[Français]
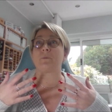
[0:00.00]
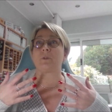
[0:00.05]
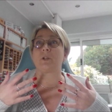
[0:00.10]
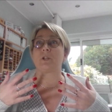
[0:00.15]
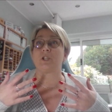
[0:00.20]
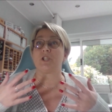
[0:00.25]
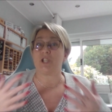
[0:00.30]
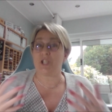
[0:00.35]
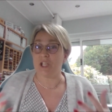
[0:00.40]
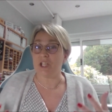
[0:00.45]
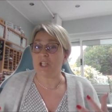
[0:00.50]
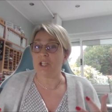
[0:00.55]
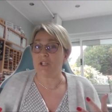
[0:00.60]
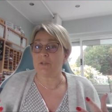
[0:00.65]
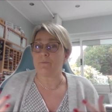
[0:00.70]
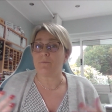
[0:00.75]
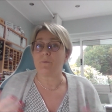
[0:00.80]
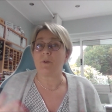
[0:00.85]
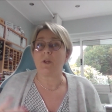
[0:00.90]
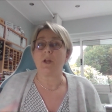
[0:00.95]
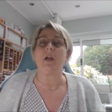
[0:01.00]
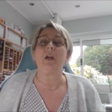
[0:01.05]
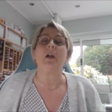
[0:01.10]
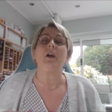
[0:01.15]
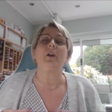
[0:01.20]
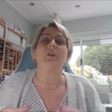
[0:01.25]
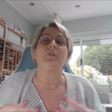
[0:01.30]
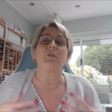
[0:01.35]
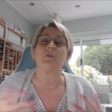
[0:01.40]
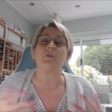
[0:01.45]
chic
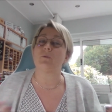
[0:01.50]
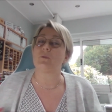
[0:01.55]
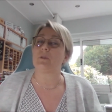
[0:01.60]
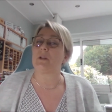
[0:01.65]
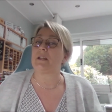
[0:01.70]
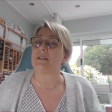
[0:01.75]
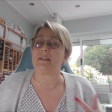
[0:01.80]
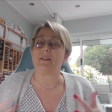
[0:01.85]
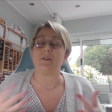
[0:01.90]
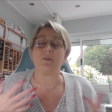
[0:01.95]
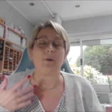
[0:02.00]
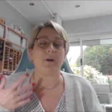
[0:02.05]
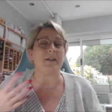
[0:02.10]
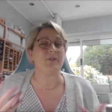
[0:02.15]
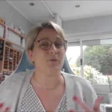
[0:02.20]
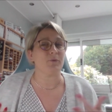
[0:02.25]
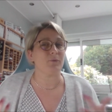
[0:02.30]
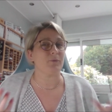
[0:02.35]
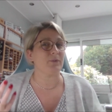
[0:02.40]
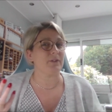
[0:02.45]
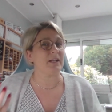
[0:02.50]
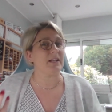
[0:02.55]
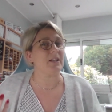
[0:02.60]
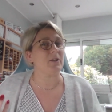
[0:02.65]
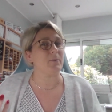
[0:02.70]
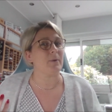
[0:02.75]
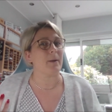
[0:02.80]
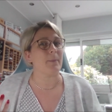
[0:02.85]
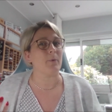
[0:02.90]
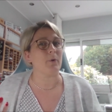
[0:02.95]
selon la décoration que vous allez
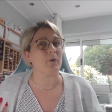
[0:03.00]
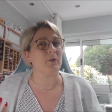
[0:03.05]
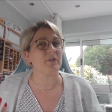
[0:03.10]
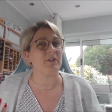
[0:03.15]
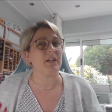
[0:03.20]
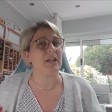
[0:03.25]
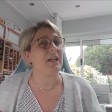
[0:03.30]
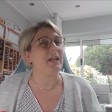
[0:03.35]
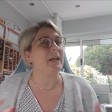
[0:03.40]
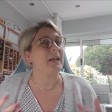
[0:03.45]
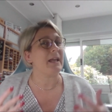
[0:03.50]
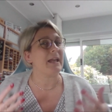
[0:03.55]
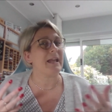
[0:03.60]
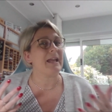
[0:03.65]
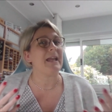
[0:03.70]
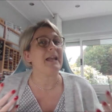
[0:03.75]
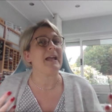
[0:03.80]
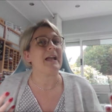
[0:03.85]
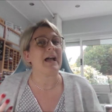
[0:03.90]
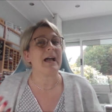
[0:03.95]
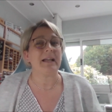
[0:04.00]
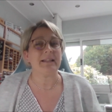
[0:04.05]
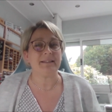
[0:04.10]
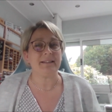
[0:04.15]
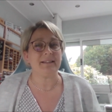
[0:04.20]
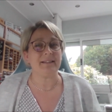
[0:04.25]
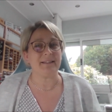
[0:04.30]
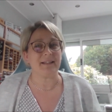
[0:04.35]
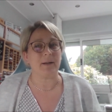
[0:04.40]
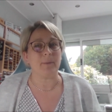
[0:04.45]
lui apporter et assez
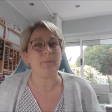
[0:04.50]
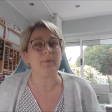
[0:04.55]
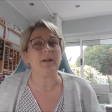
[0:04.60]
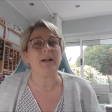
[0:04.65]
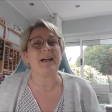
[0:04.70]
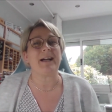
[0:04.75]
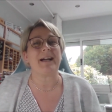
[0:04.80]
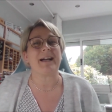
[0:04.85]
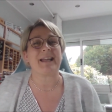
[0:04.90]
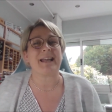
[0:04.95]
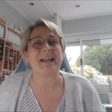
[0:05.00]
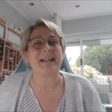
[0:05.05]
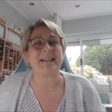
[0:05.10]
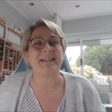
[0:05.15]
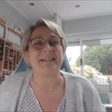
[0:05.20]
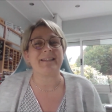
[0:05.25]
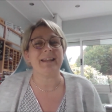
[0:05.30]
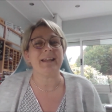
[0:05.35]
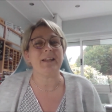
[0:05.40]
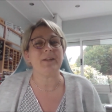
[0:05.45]
simple à réaliser.